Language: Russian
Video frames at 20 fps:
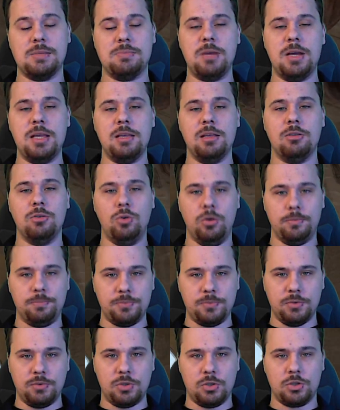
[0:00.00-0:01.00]
Money, но
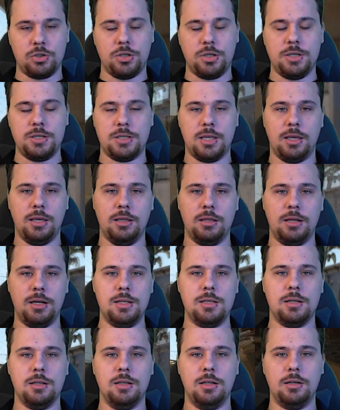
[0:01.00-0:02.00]
все же есть такие
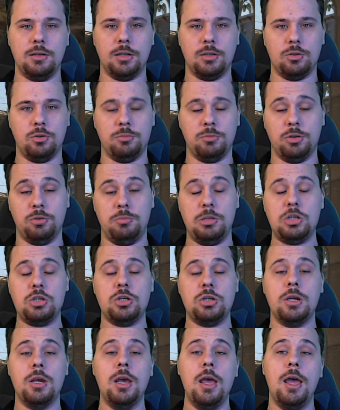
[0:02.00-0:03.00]
трейдеры, да, которые имеют
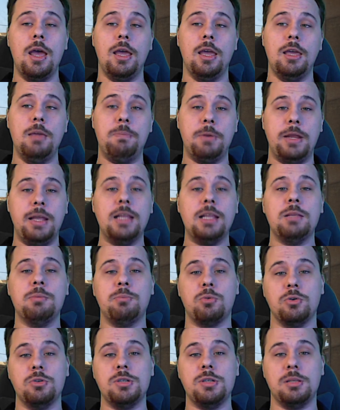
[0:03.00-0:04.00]
меньше. И при этом
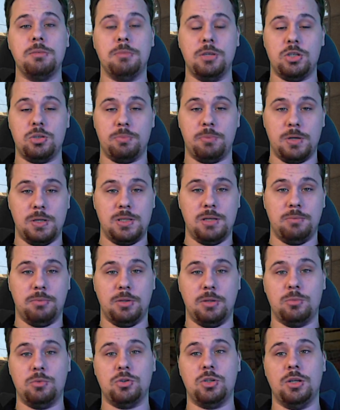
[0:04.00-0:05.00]
просят меньше процент,
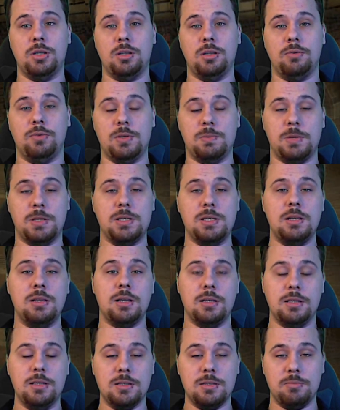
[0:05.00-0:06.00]
потому что этот весь процент
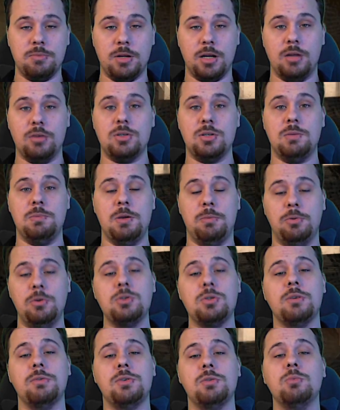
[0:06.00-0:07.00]
они забирают себе.
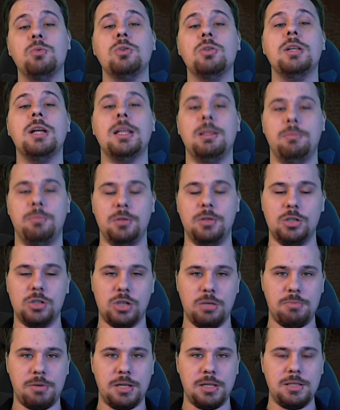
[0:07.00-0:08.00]
Плюс ко всему надо
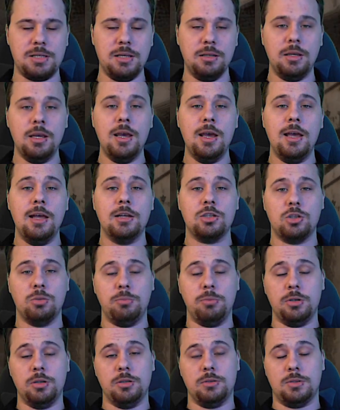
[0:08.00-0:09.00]
понижать процент,
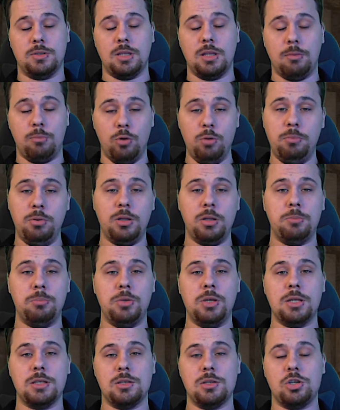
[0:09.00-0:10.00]
чтобы с тобой был
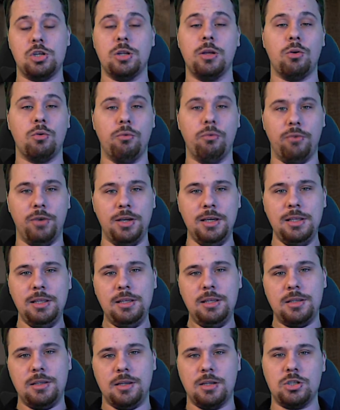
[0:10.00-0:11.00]
обменяться человеку
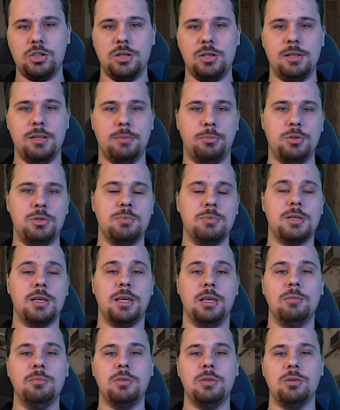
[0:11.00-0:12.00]
выгоднее, нежели, допустим, с
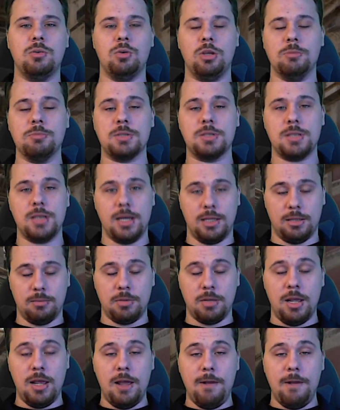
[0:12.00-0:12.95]
каким-то другим сайтом.